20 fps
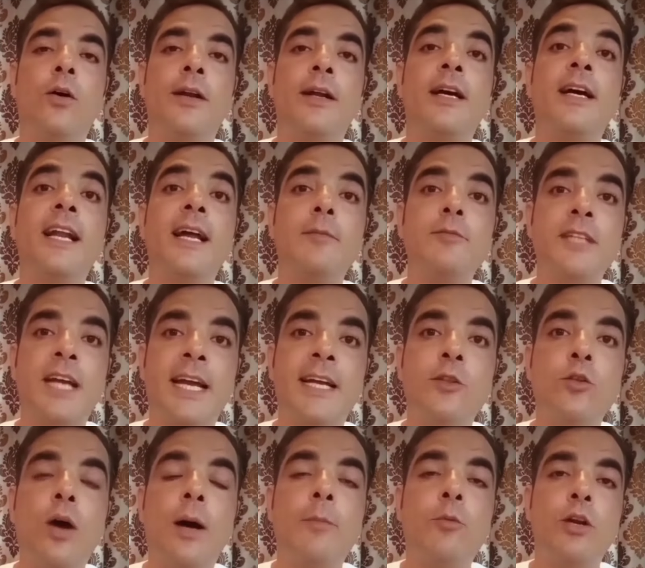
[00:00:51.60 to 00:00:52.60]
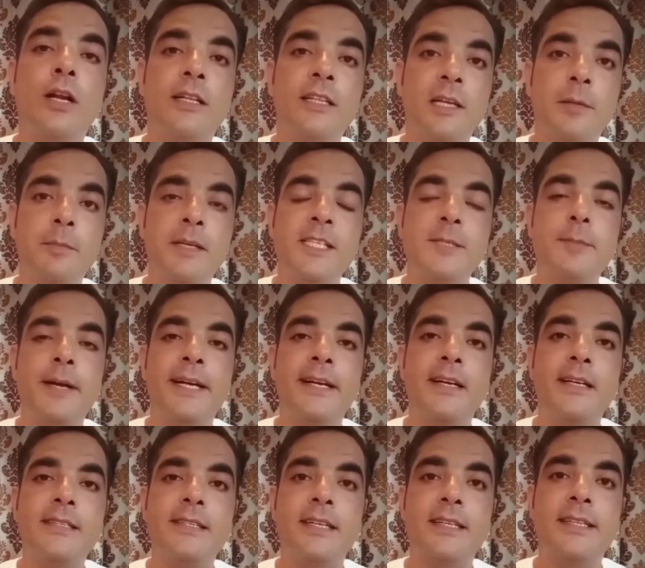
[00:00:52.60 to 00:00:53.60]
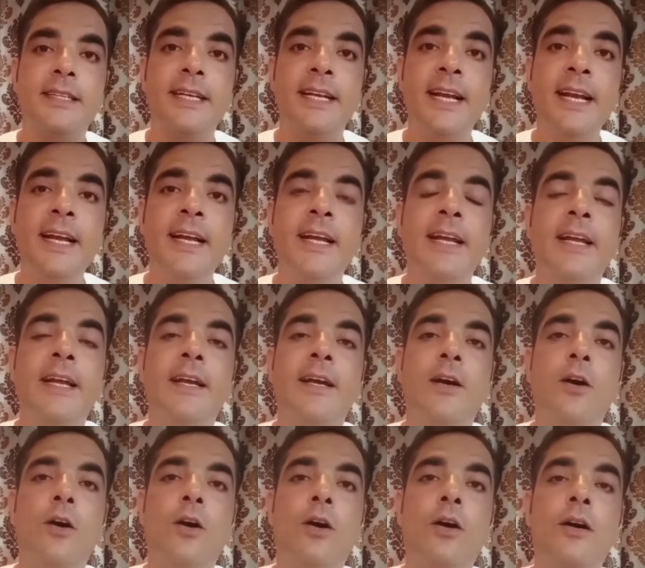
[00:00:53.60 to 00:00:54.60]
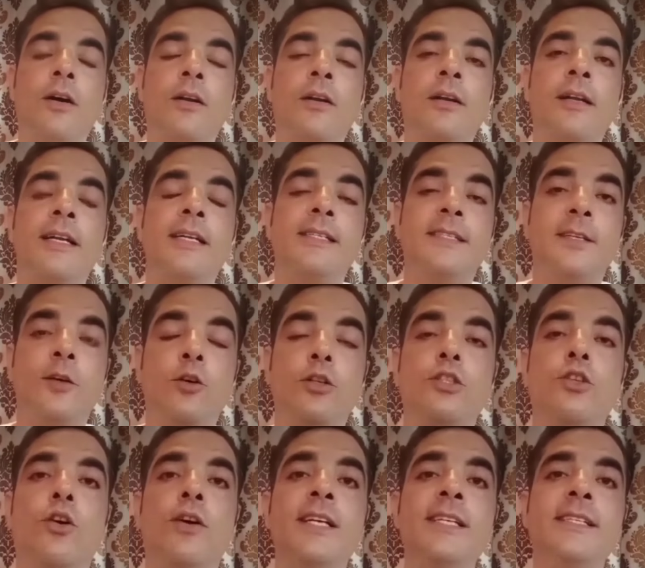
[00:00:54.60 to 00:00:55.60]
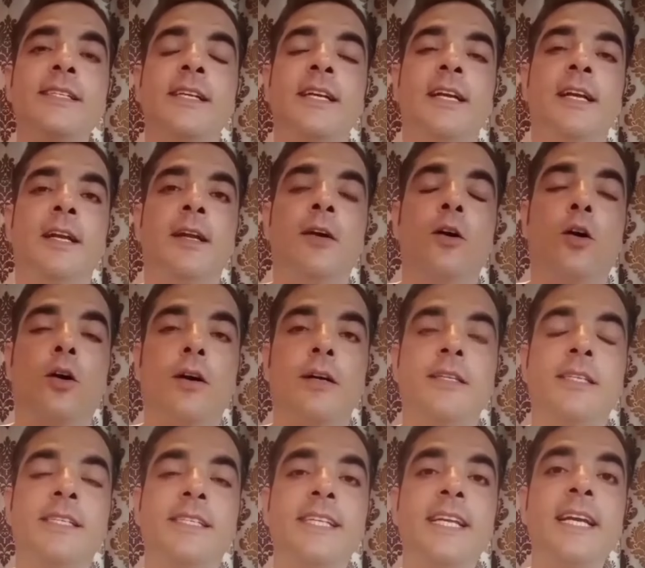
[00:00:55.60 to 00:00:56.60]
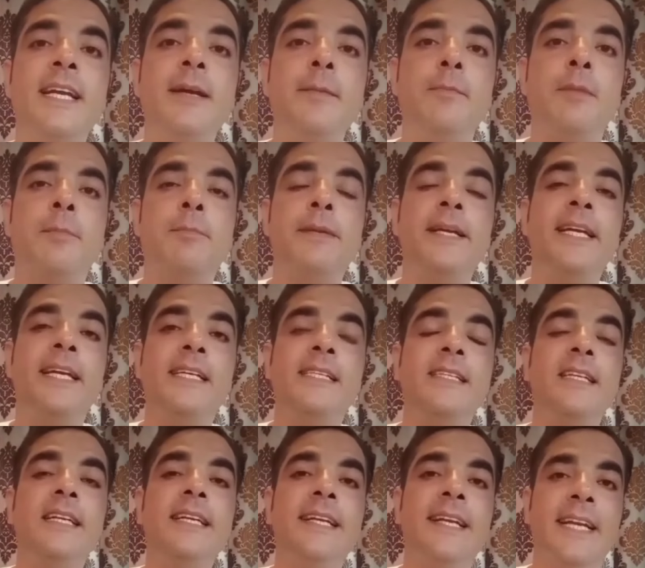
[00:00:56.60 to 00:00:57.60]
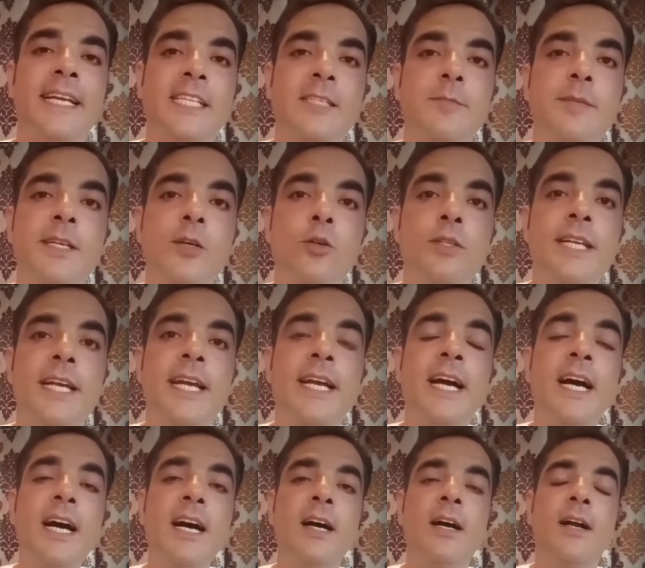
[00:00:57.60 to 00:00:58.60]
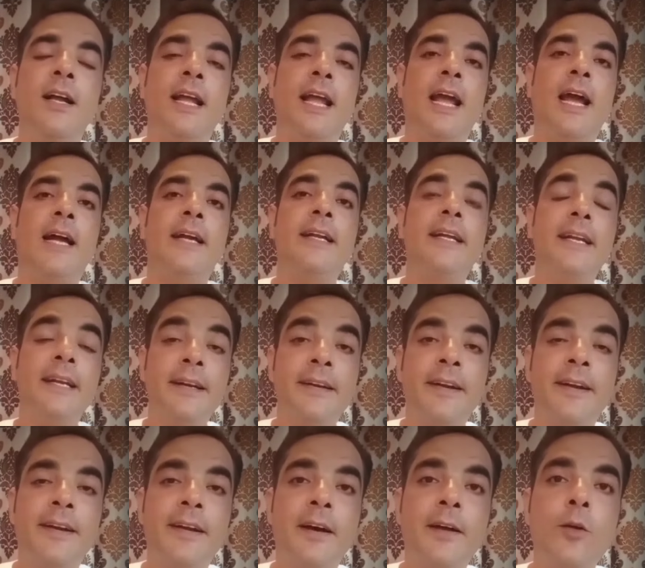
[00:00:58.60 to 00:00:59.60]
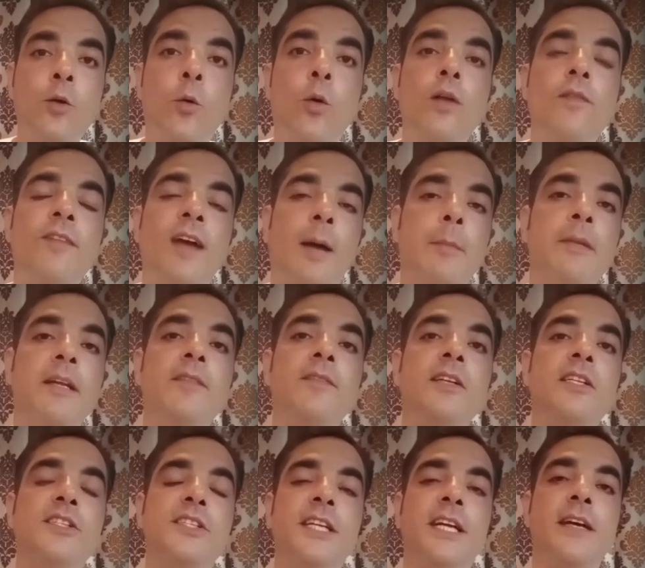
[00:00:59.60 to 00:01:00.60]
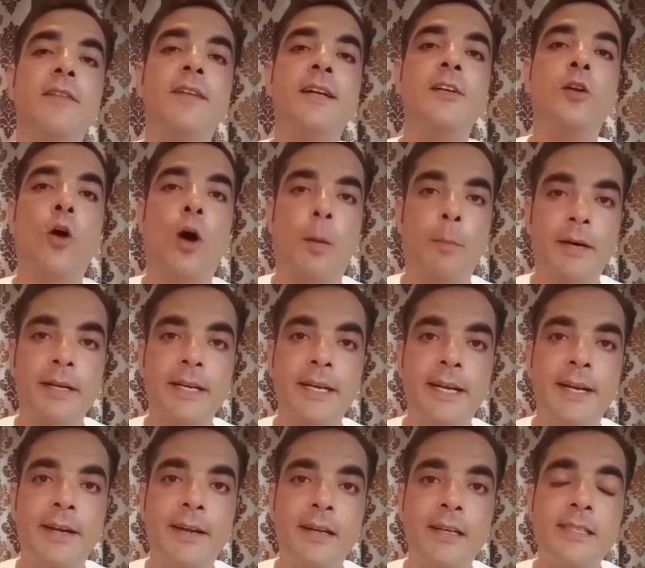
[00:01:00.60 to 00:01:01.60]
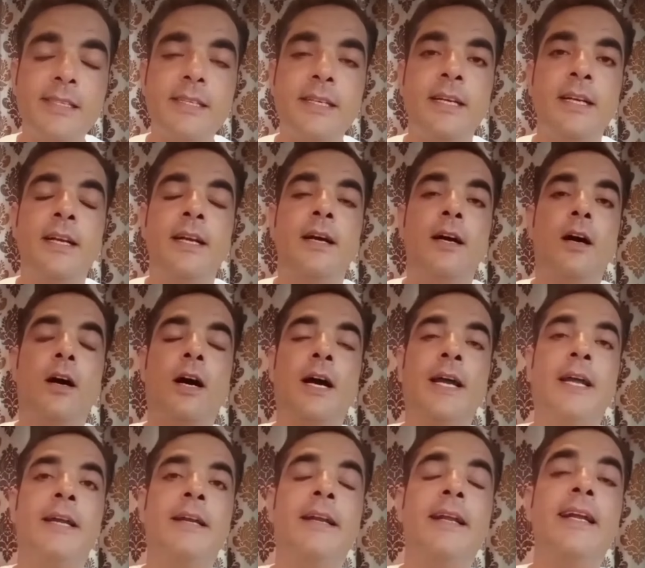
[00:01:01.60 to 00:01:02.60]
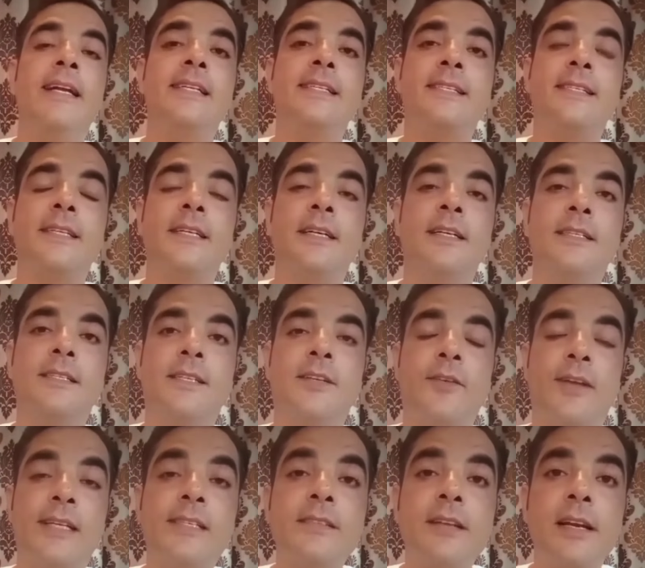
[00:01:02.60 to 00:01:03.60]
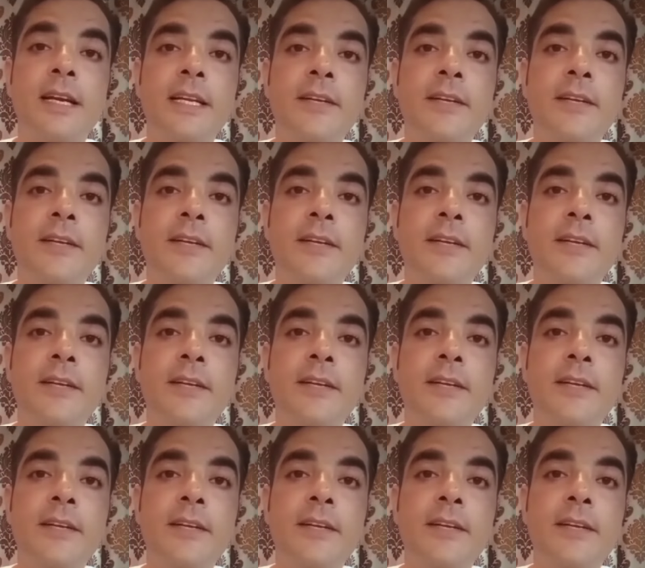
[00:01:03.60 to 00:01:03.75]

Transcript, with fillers: और अगर आप चाहें तो आप पूरा दिन भी स्पेंड कर सकते हैं और इट्स योर चॉइस और जिससे पपी इजीली रेज भी हो जाएगा एंड इन रिटर्न होल फैमिली विल शेयर वन कॉमन इंटरेस्ट एंड इट्स अ स्ट्रेस